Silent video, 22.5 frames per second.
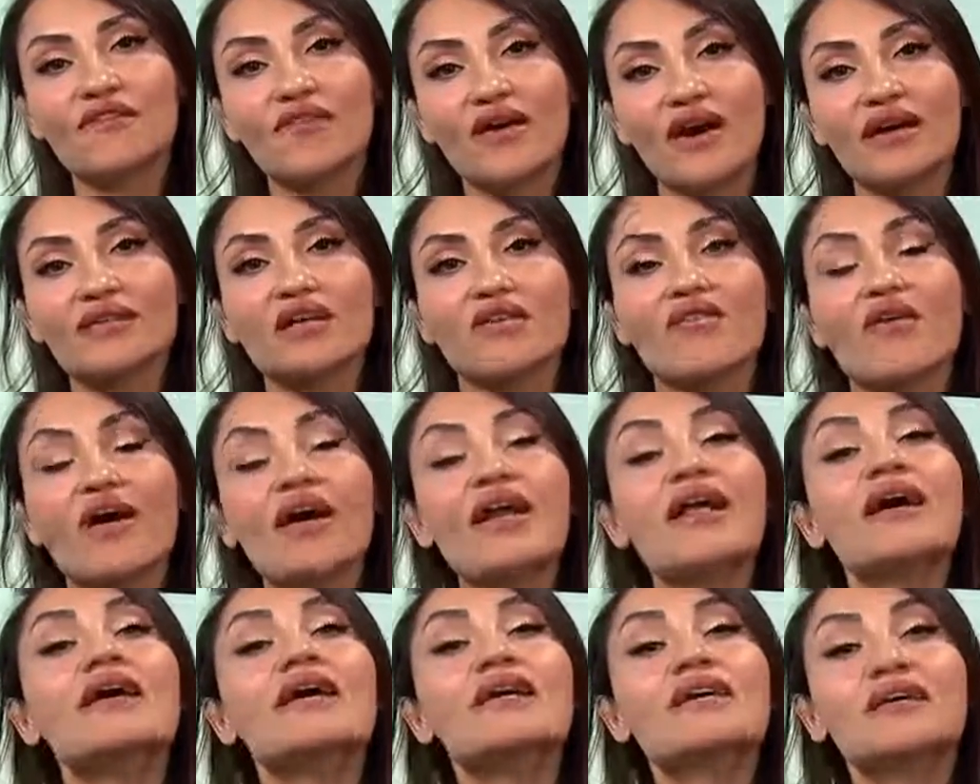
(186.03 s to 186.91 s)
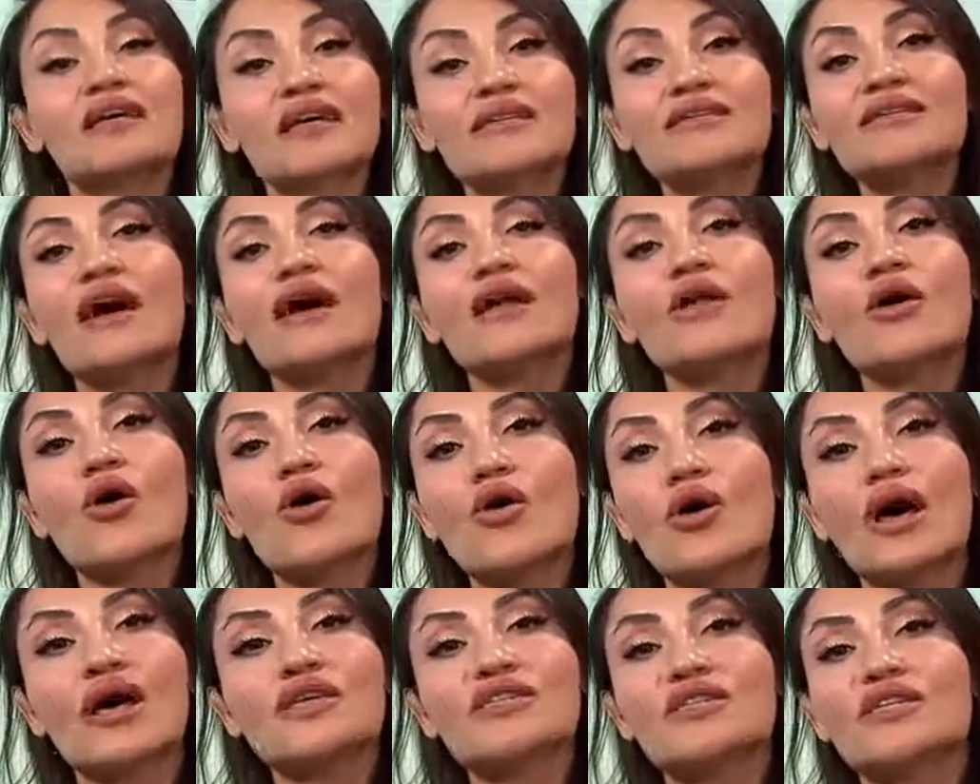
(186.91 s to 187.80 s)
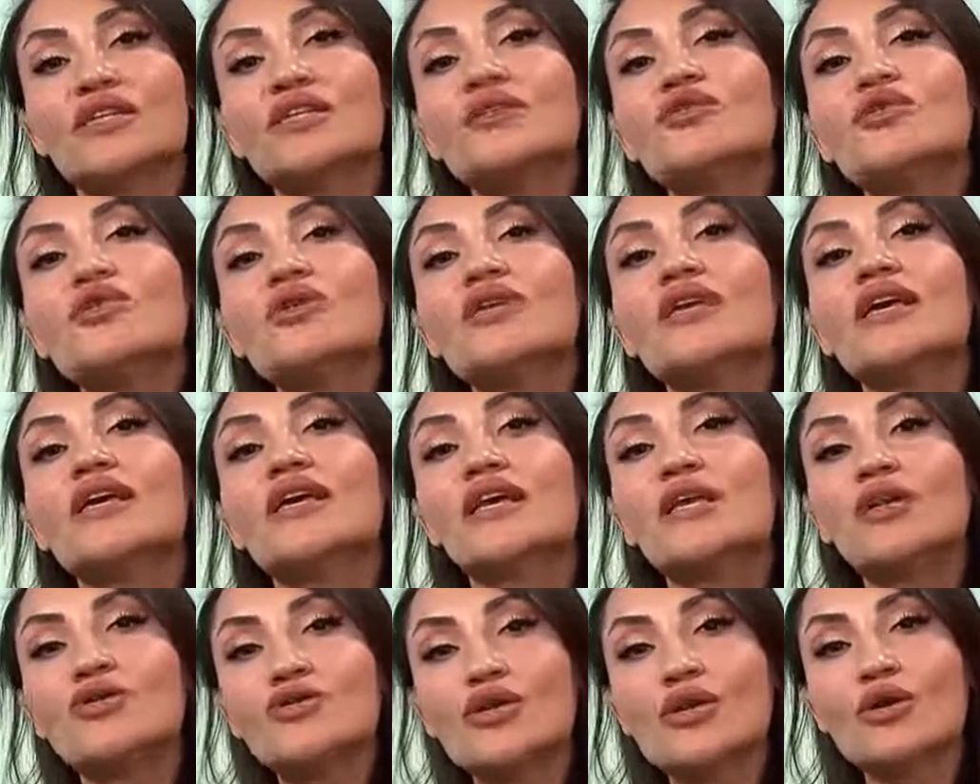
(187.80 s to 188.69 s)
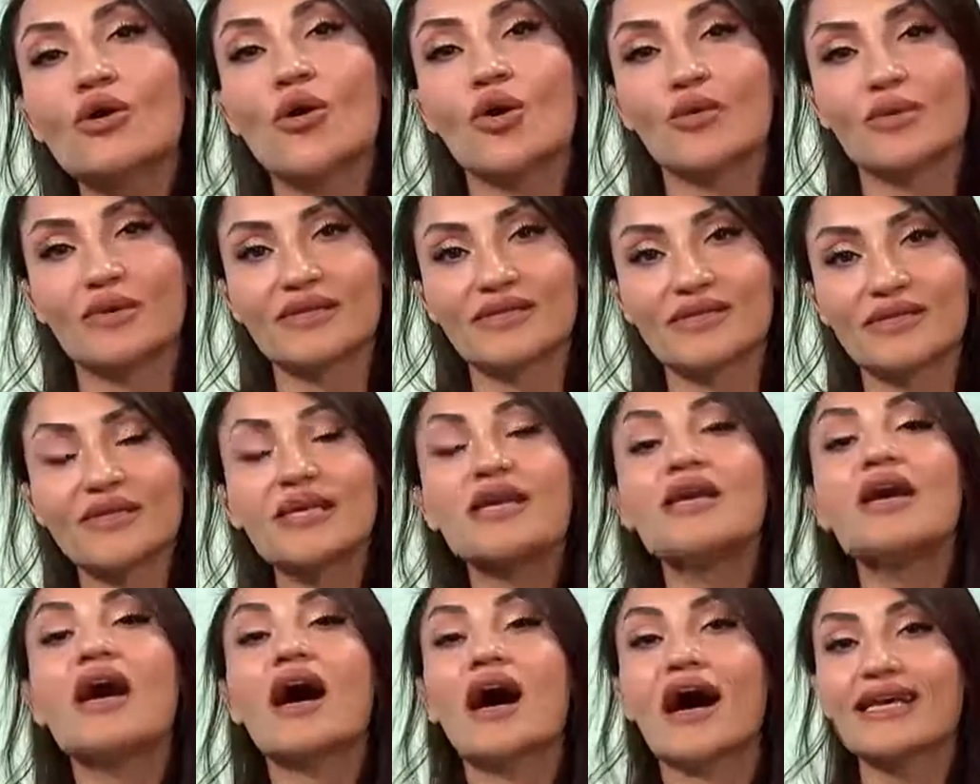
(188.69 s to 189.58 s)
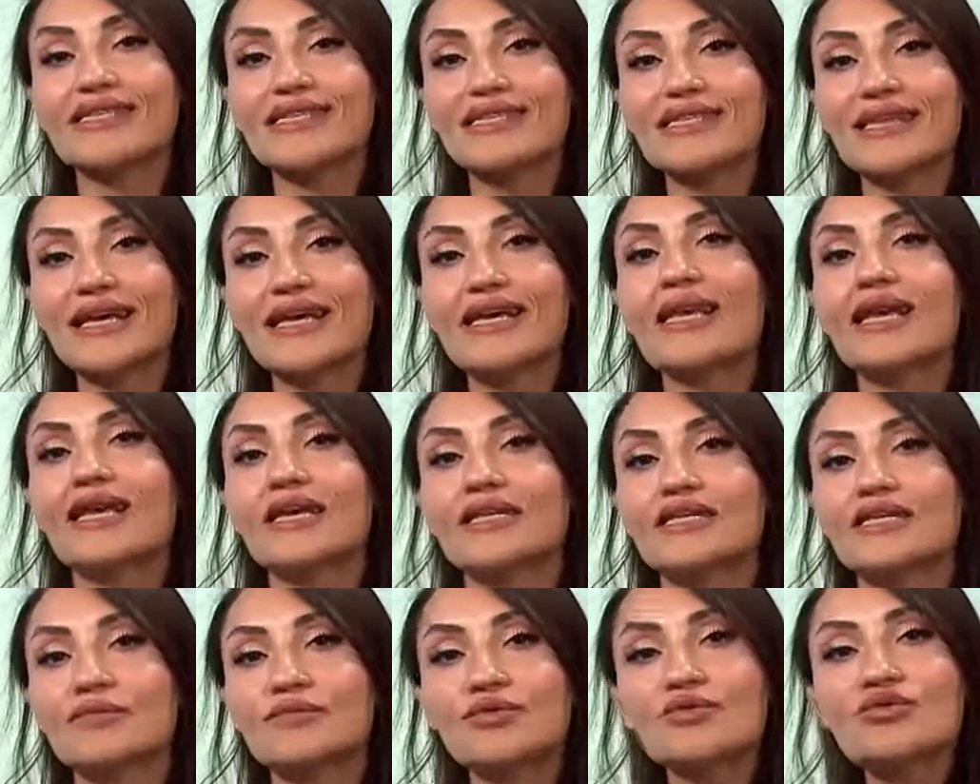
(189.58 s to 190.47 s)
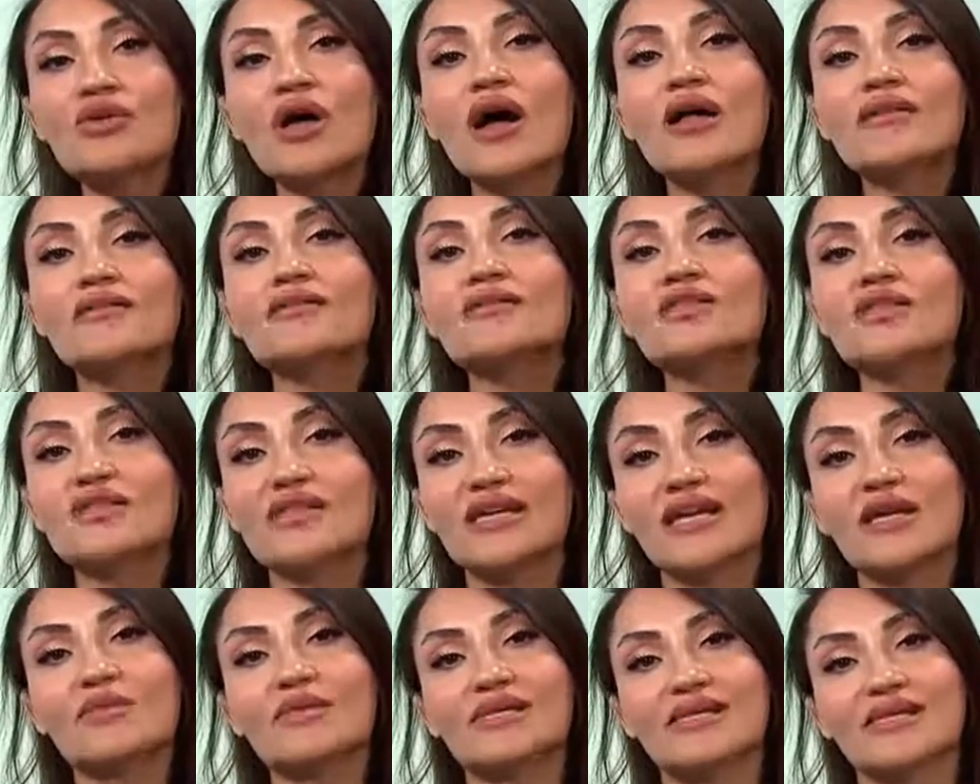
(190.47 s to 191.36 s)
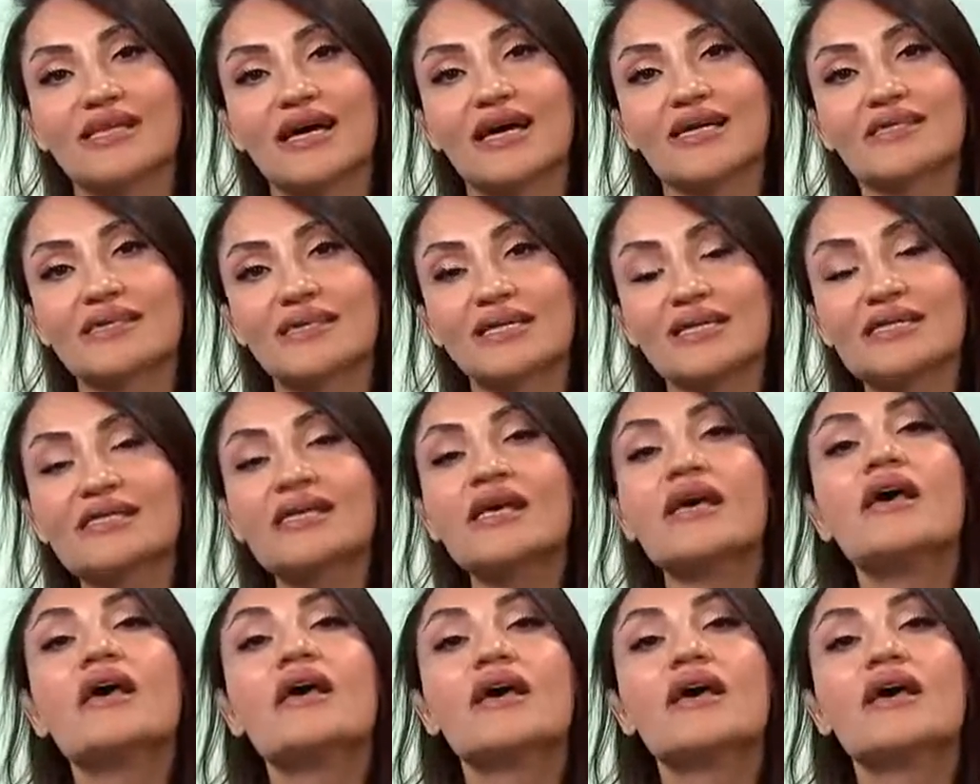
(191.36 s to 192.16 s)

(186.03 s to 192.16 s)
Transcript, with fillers: fayda var. Katarlı öğrencilerin Türkiye'ye gelecek olması askeri eğitim bunun altını çizelim isterseniz